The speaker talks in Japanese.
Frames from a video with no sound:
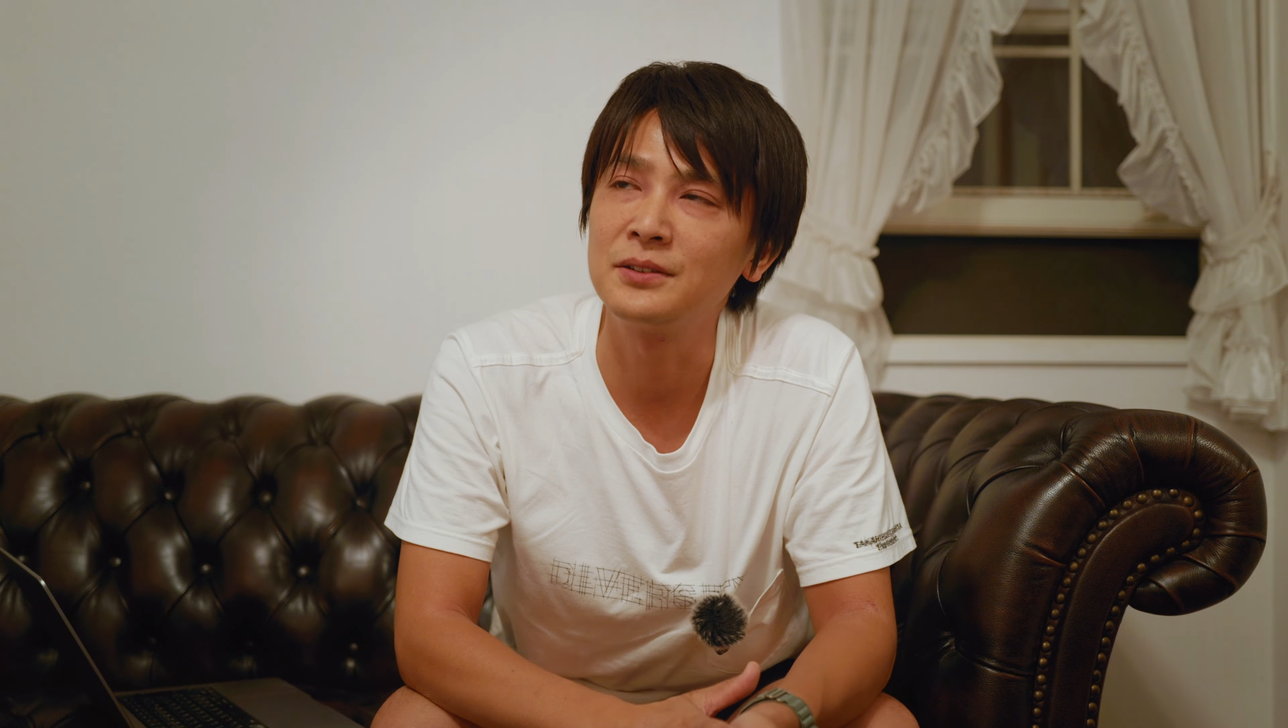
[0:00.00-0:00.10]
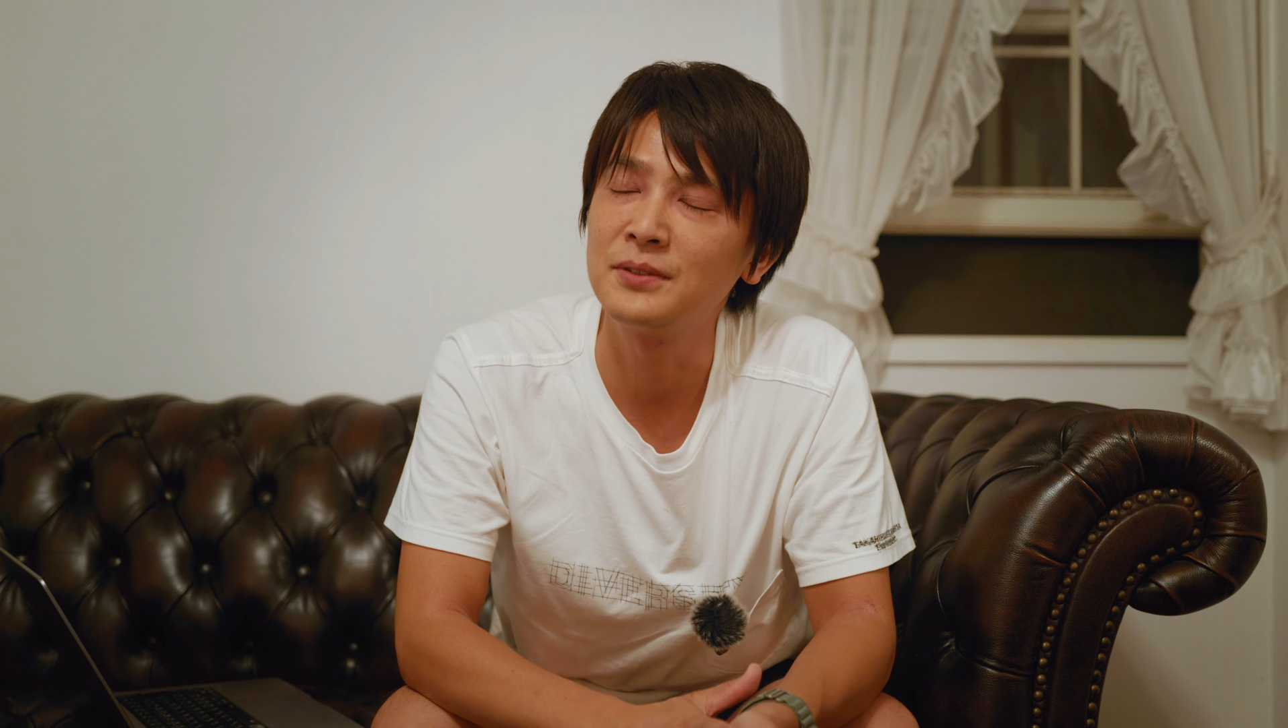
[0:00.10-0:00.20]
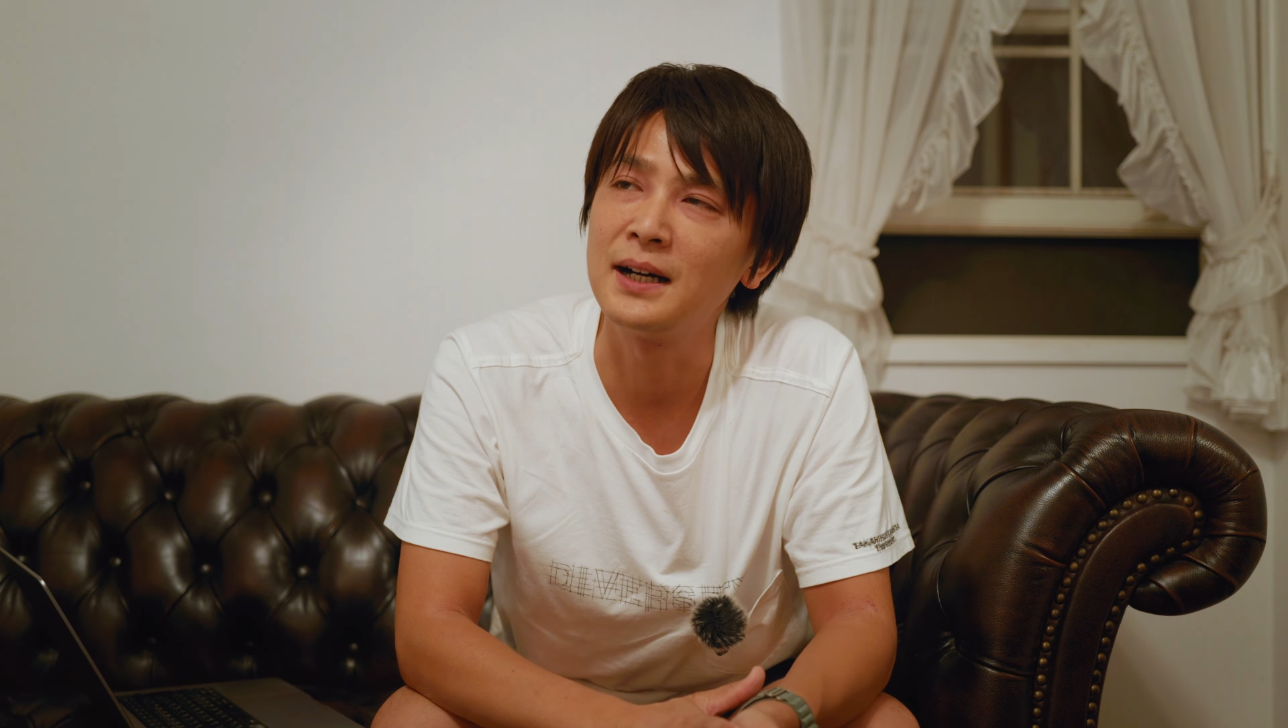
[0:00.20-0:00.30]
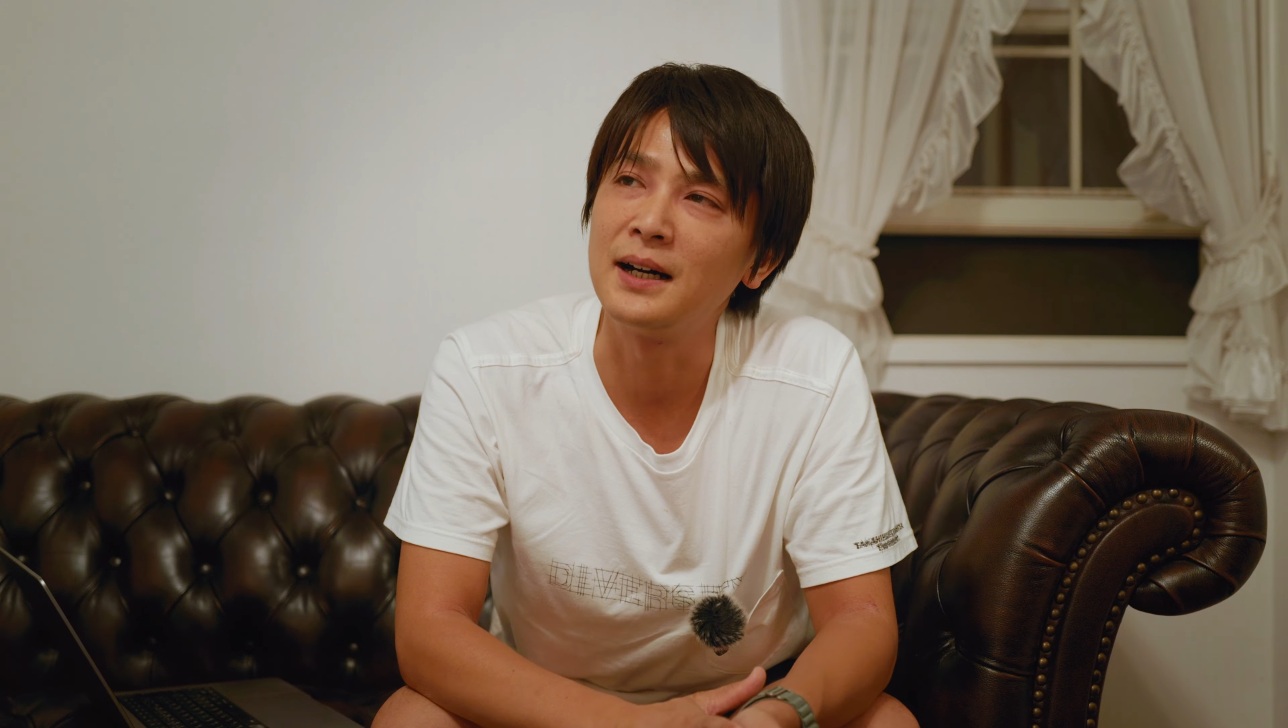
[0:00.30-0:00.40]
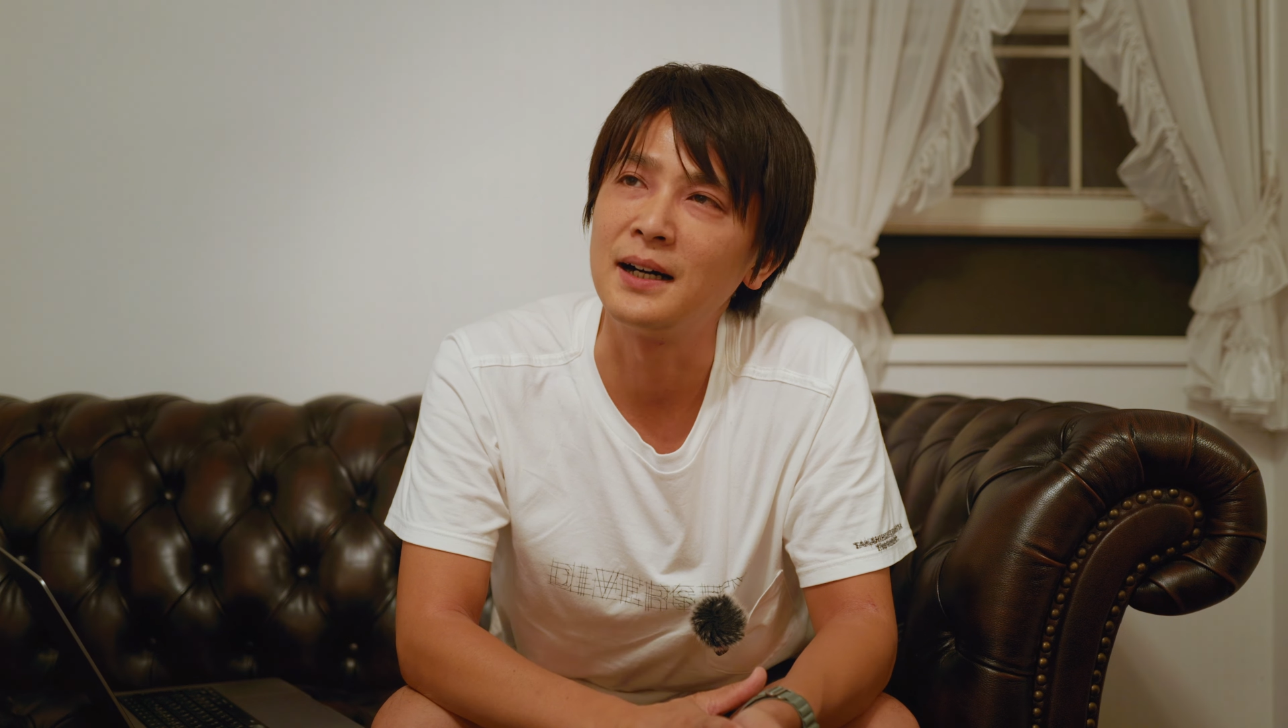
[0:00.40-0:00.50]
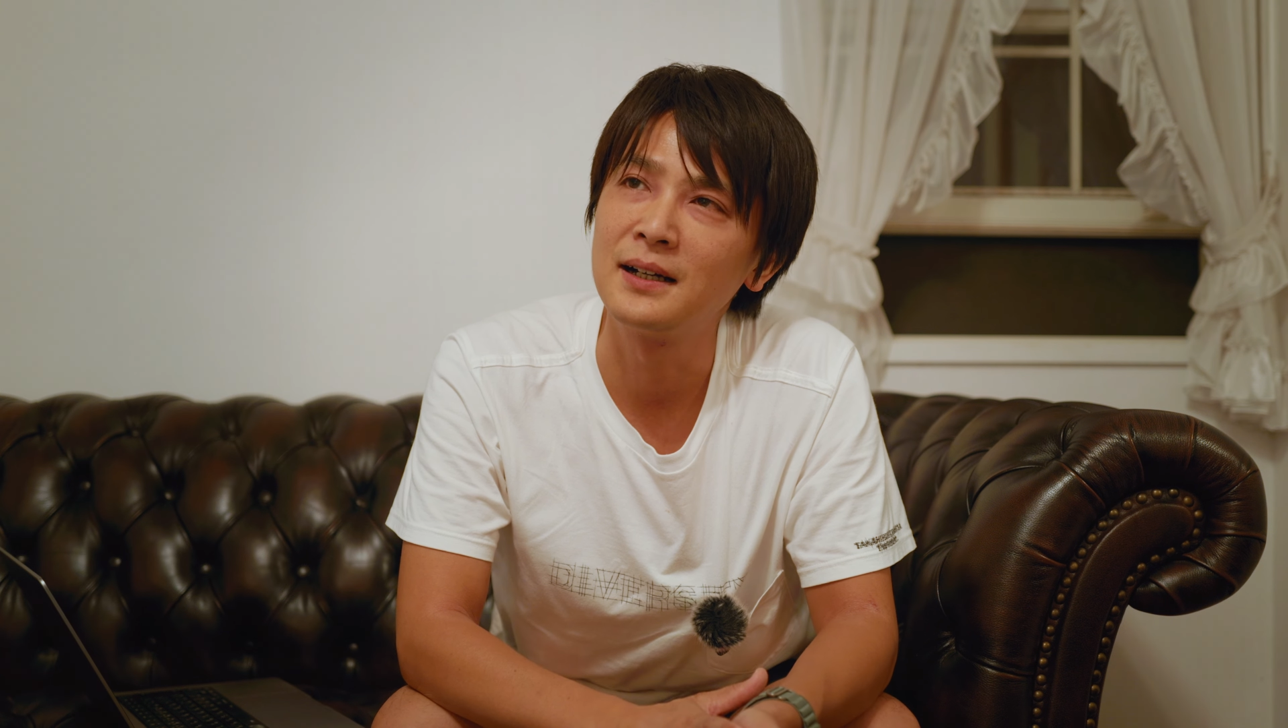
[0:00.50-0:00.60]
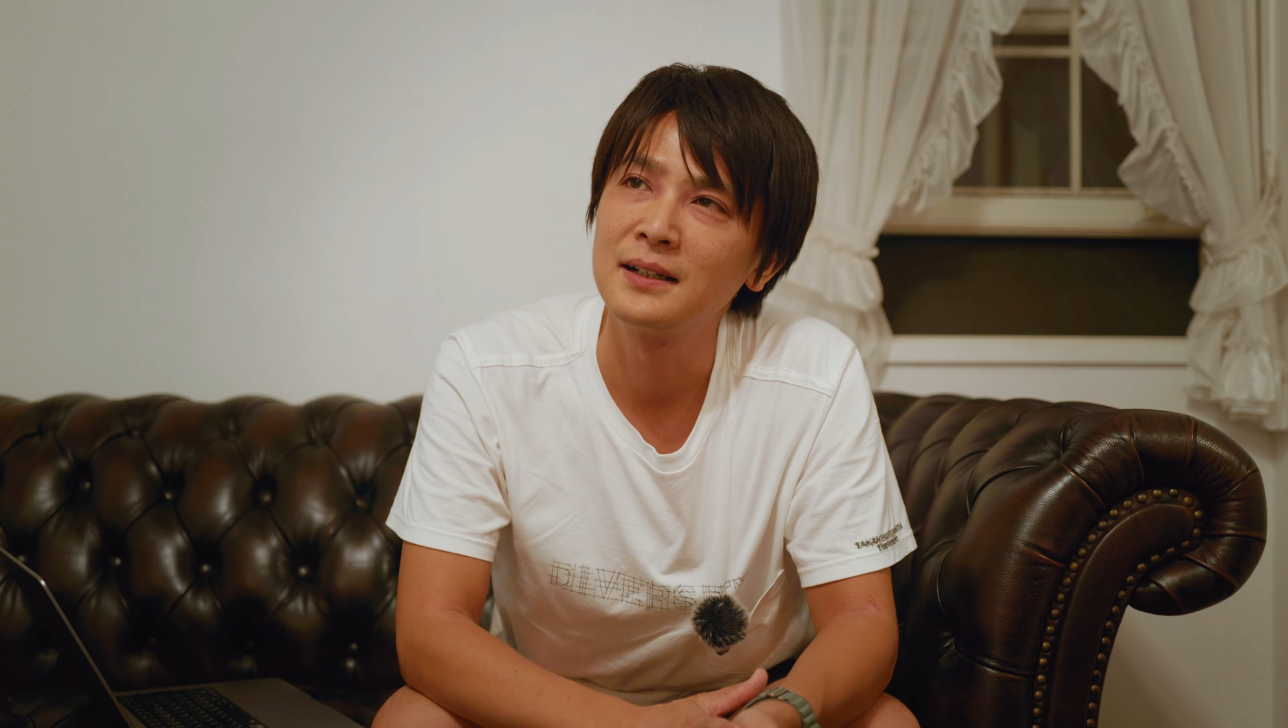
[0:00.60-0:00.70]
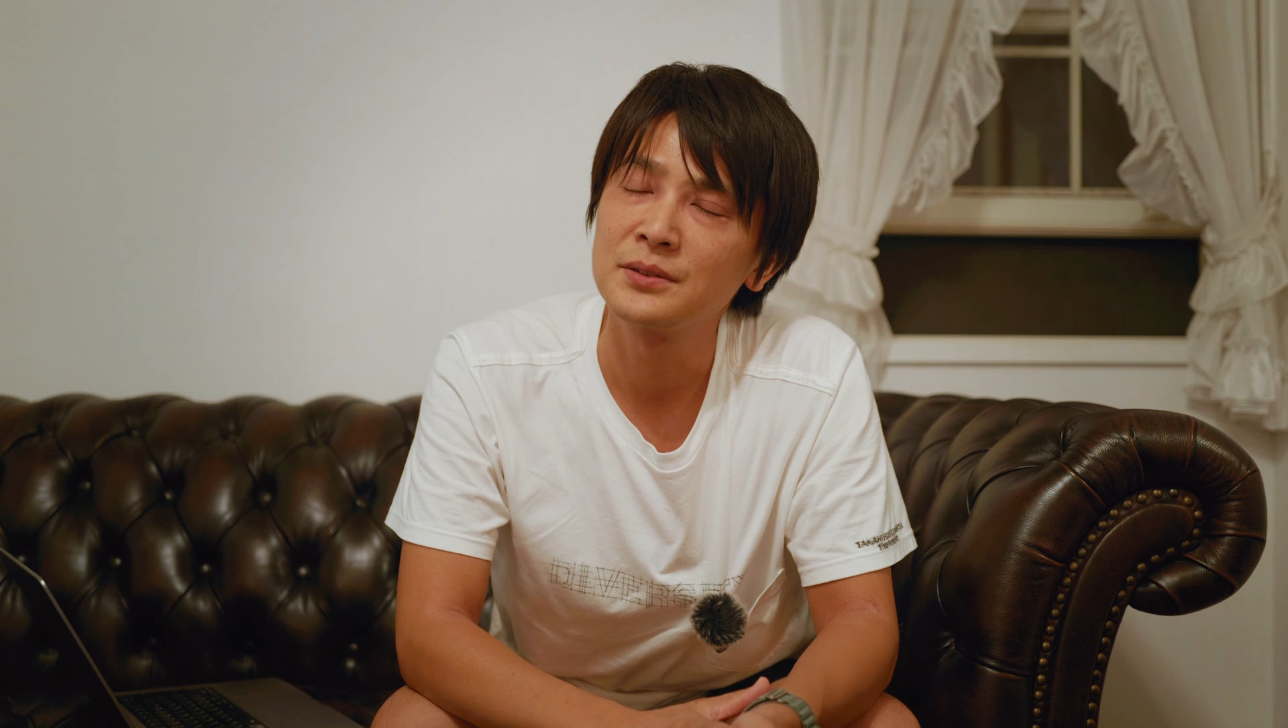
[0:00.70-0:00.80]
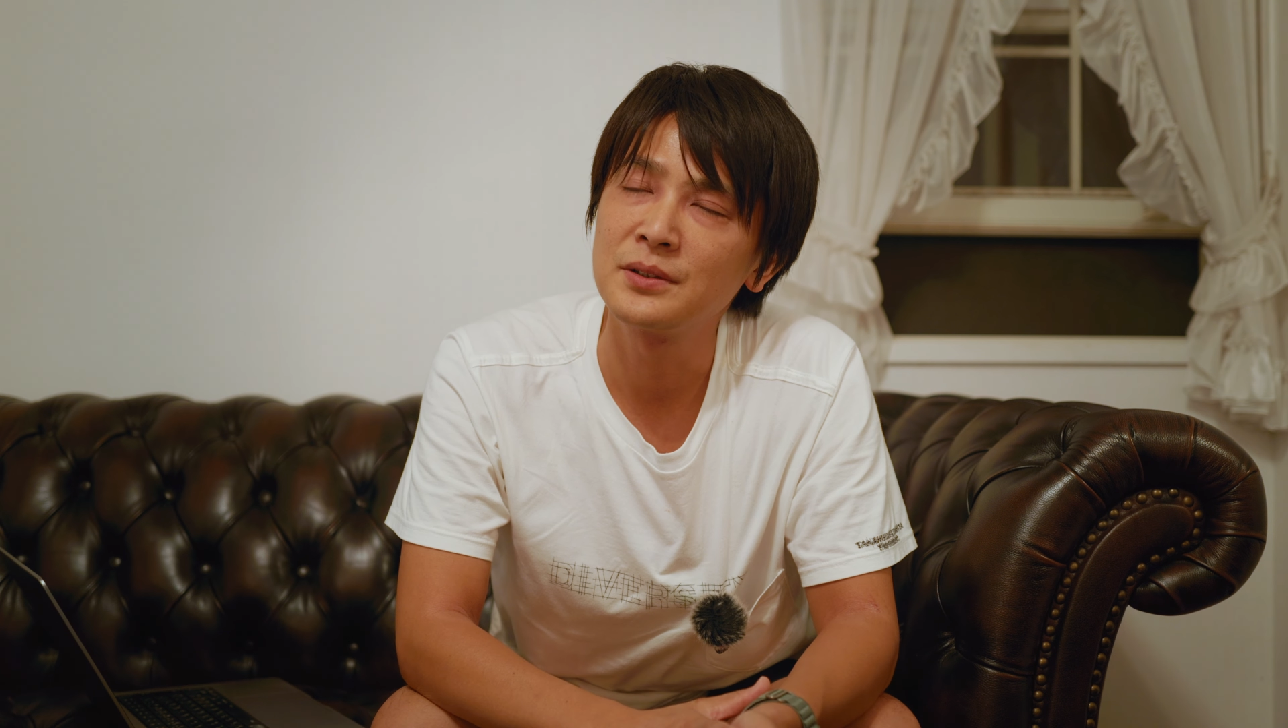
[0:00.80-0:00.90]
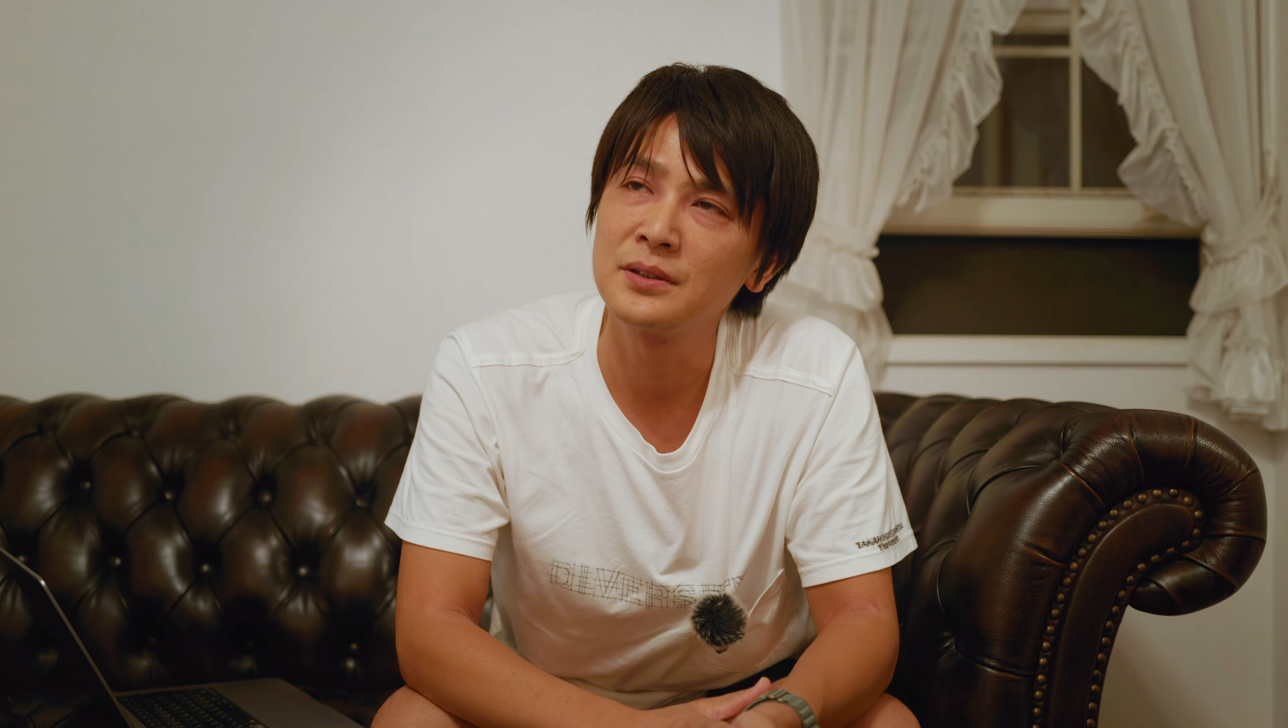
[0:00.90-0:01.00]
は
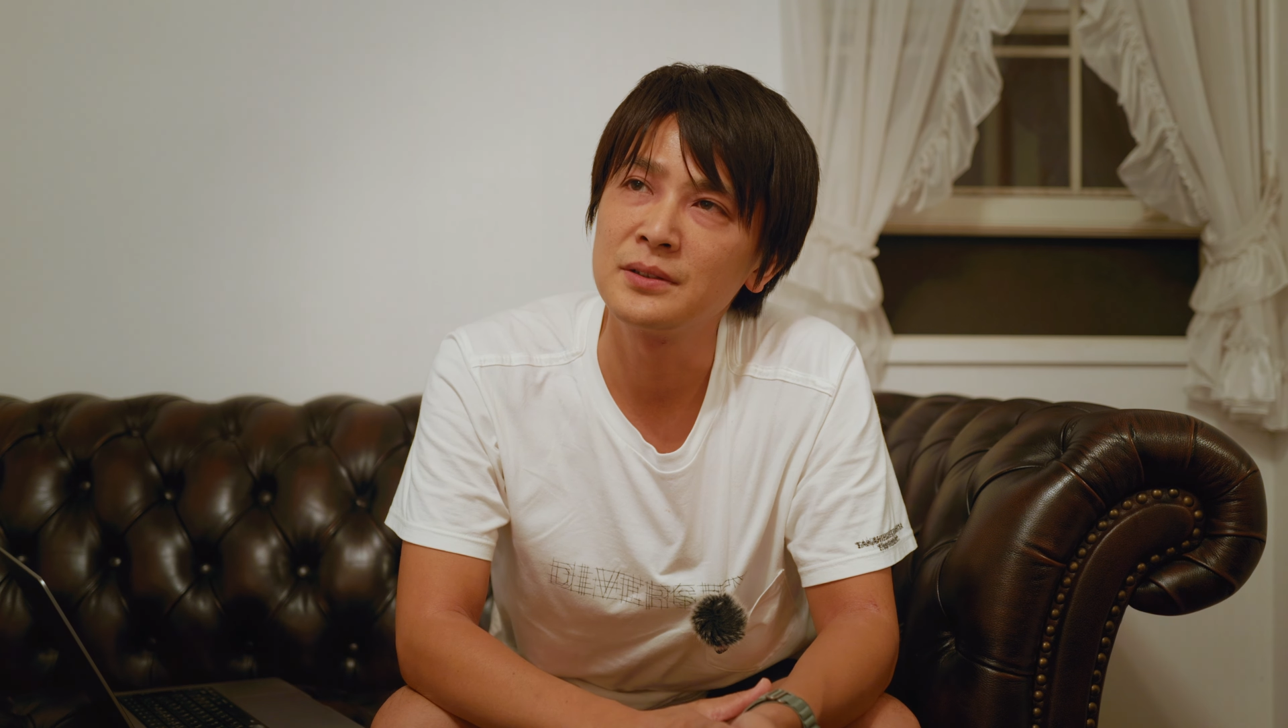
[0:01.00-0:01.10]
そう